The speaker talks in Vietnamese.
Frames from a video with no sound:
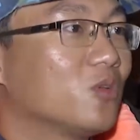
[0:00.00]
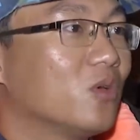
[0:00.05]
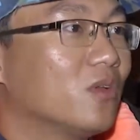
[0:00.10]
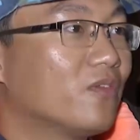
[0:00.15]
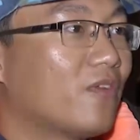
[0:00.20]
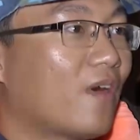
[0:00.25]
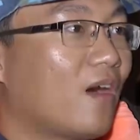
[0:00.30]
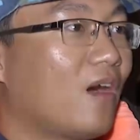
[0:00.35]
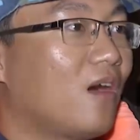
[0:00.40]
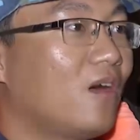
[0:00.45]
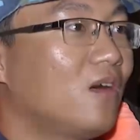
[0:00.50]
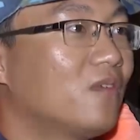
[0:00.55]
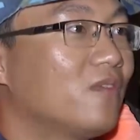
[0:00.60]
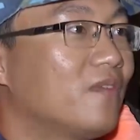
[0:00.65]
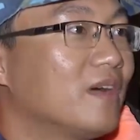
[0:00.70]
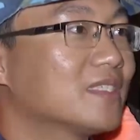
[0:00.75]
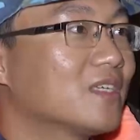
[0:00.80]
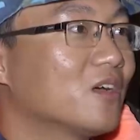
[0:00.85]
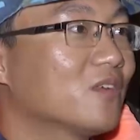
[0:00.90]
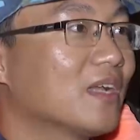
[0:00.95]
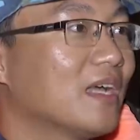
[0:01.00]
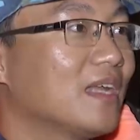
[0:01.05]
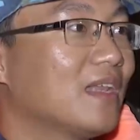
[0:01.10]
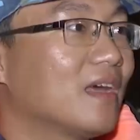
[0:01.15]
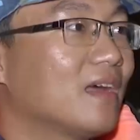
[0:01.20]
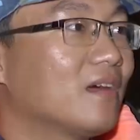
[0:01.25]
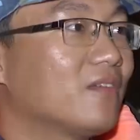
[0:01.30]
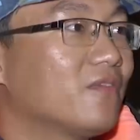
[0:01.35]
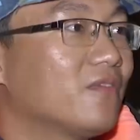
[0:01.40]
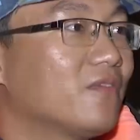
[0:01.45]
thuyền phó và sau này
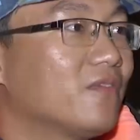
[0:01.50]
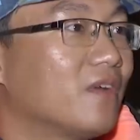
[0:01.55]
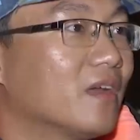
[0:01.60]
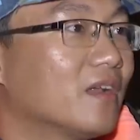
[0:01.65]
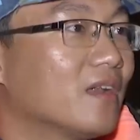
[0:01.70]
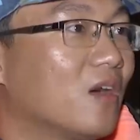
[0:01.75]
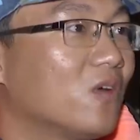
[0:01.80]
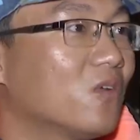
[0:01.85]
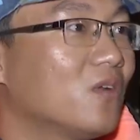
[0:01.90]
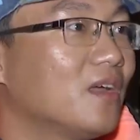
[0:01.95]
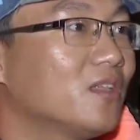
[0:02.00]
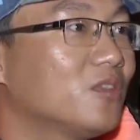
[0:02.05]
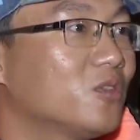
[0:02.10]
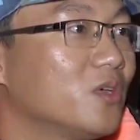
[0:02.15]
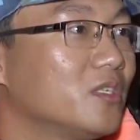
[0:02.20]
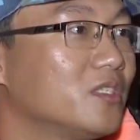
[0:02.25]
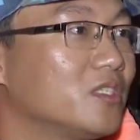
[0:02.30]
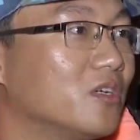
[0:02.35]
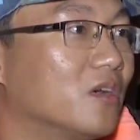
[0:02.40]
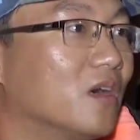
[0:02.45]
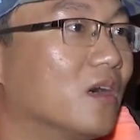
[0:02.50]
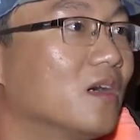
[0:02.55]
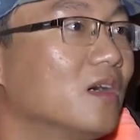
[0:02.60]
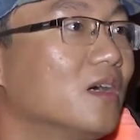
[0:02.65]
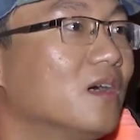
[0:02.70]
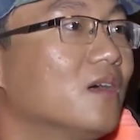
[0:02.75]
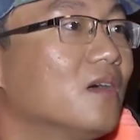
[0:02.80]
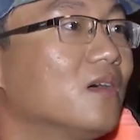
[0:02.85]
là phấn đấu lên thuyền trưởng